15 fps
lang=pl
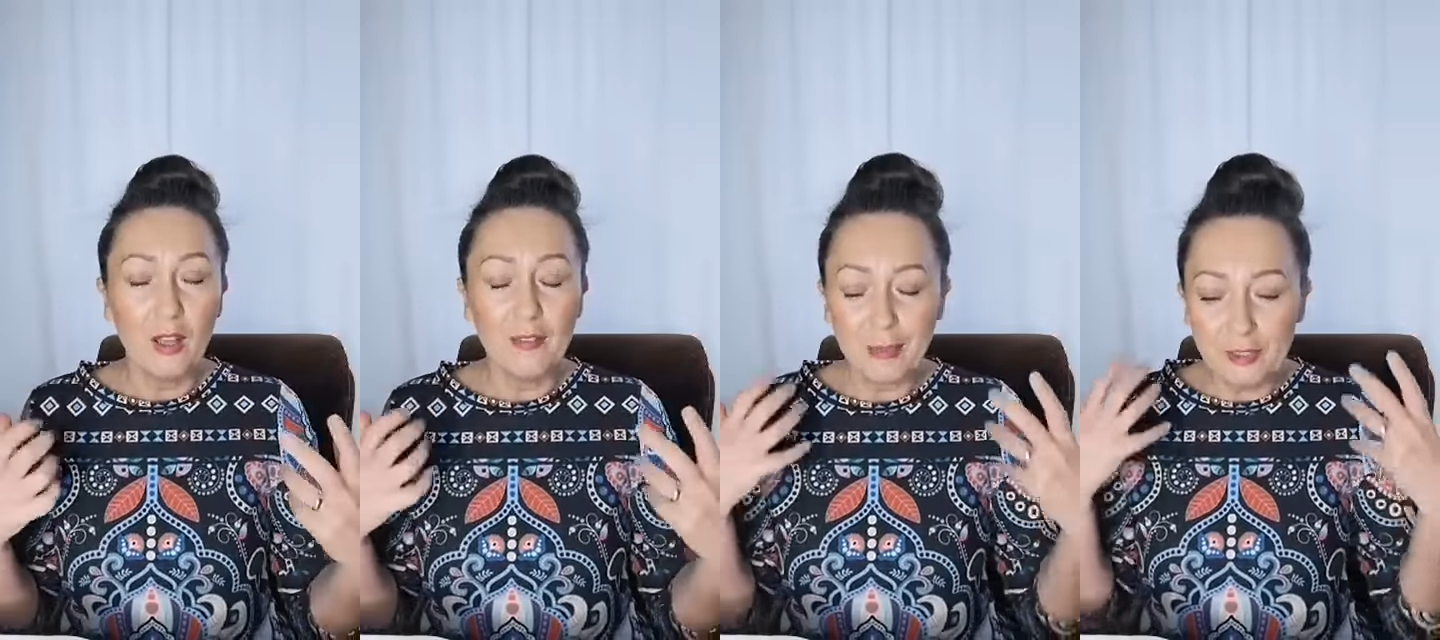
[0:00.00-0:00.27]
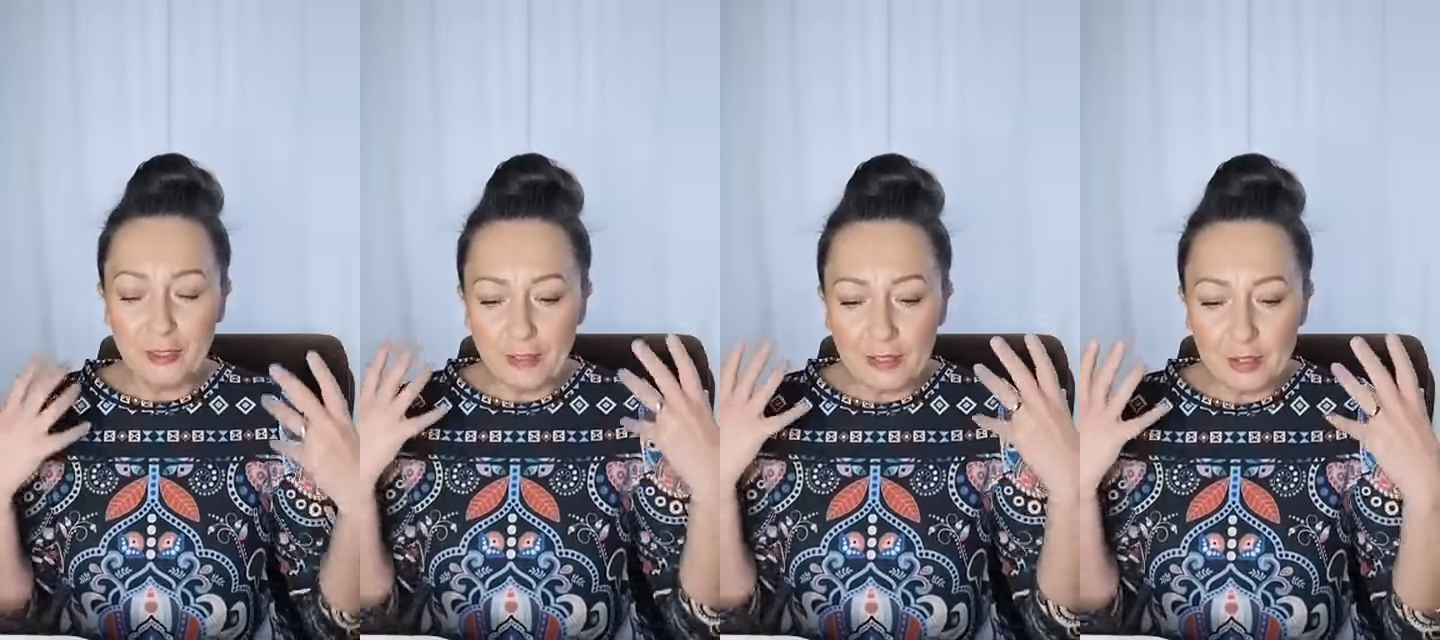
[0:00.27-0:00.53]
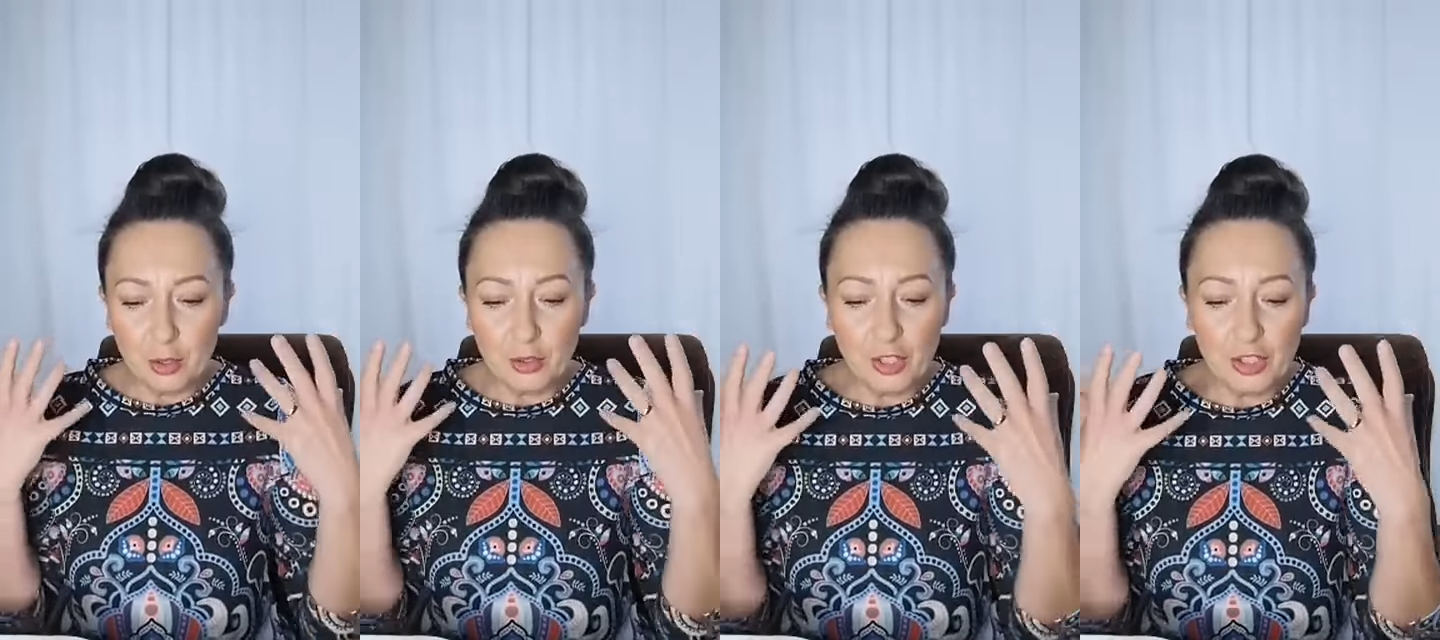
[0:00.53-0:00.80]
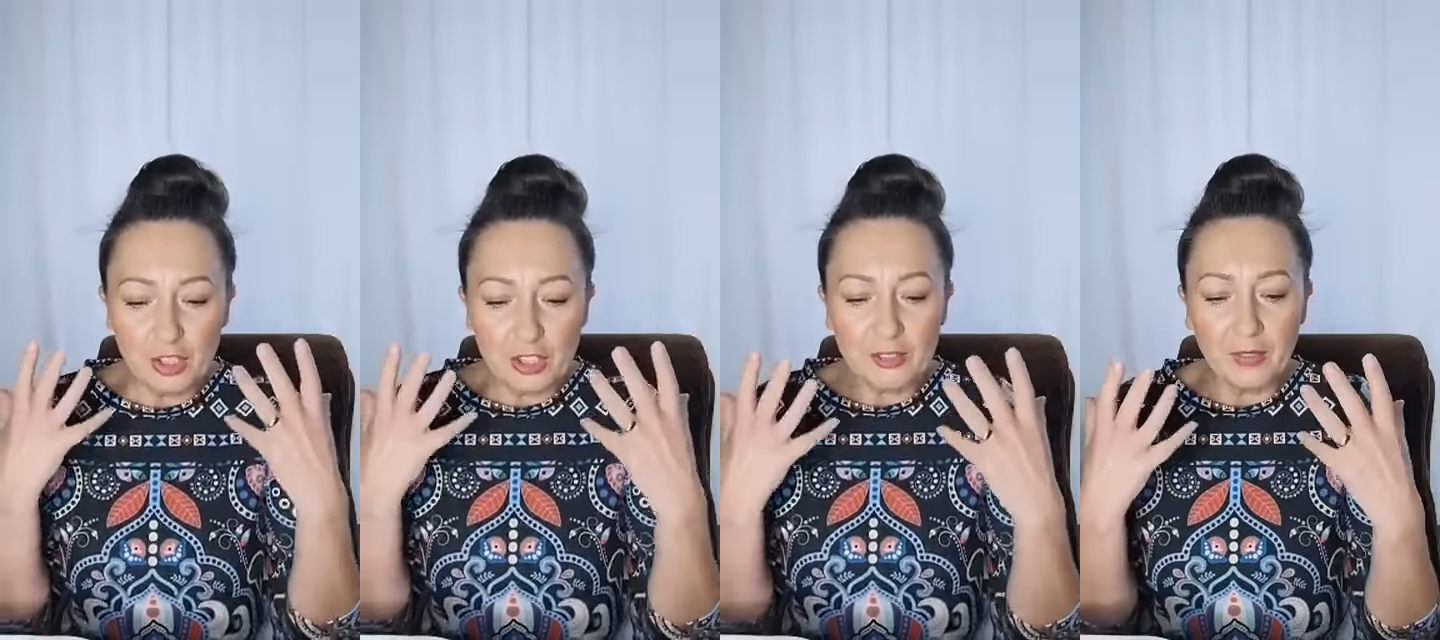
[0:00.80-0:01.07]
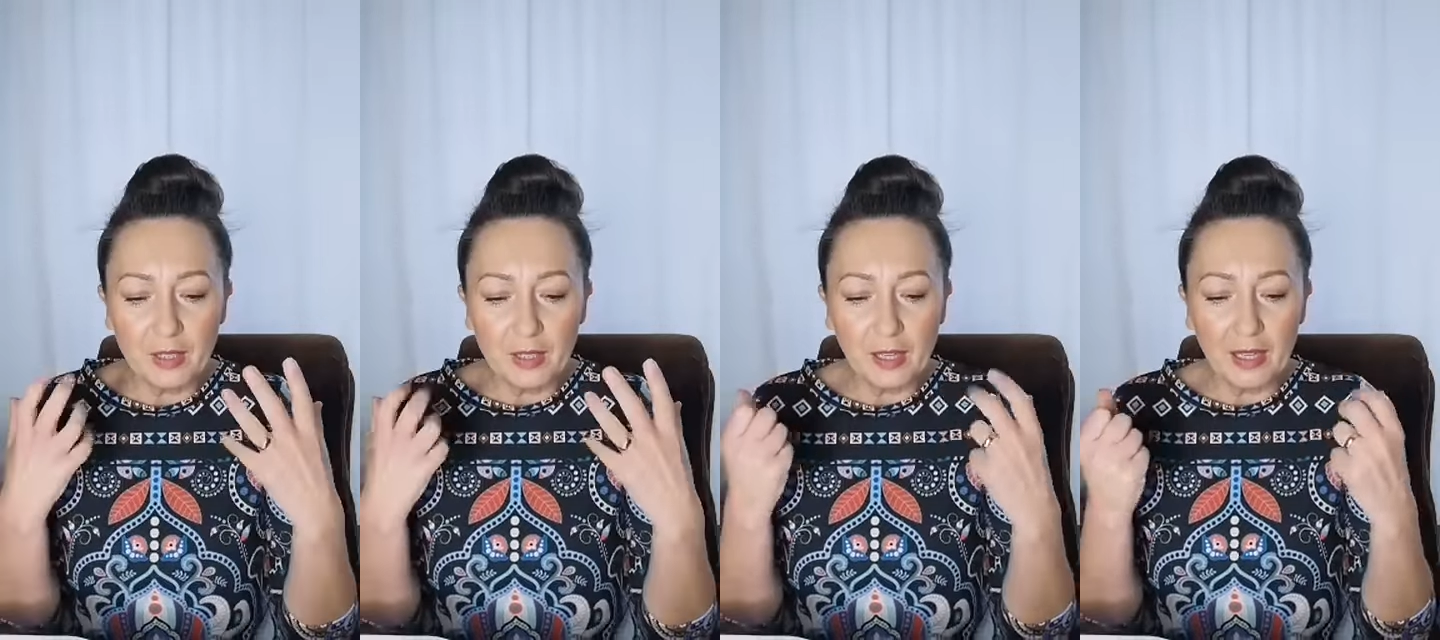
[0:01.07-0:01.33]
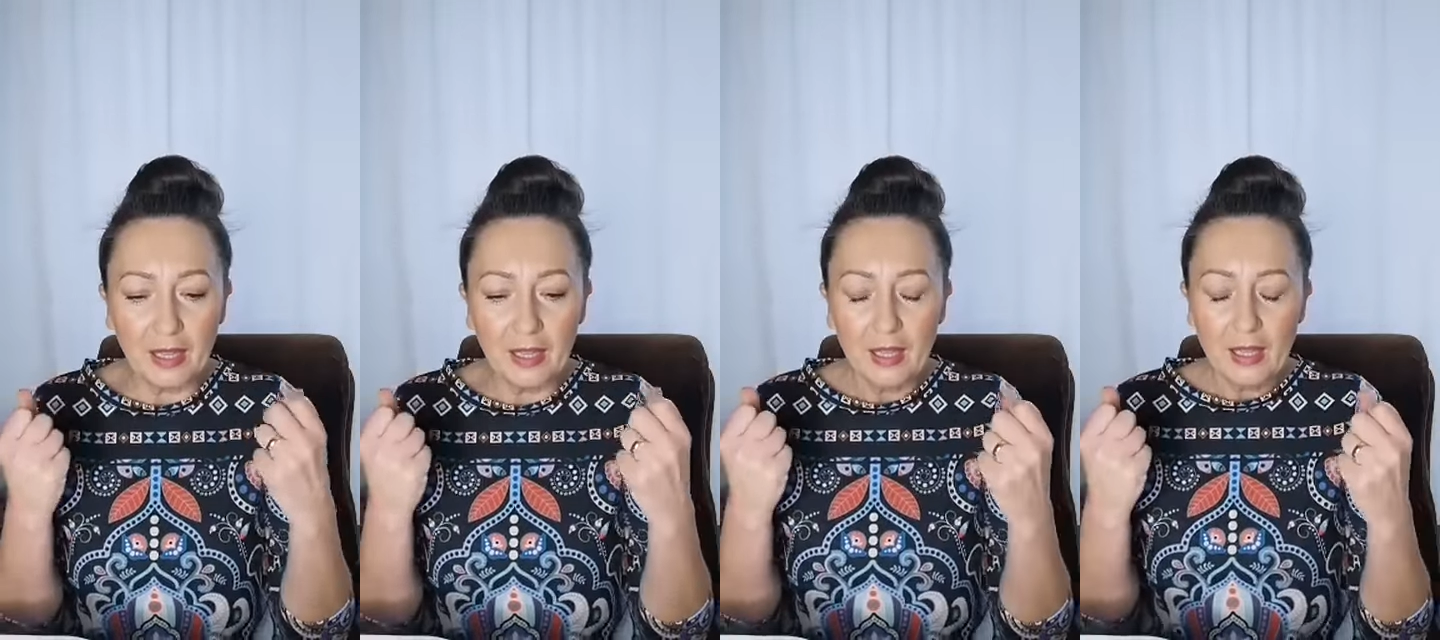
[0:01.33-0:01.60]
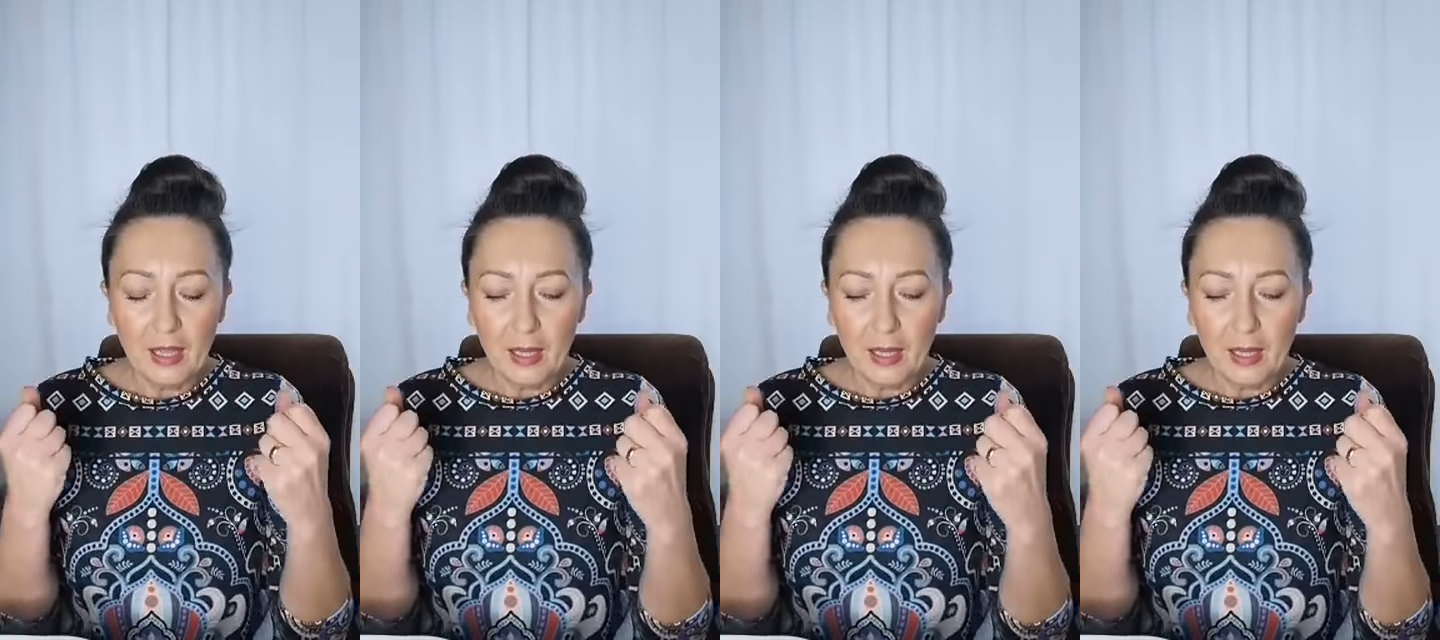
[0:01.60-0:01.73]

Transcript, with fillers: Perfekcjoniści zwykle,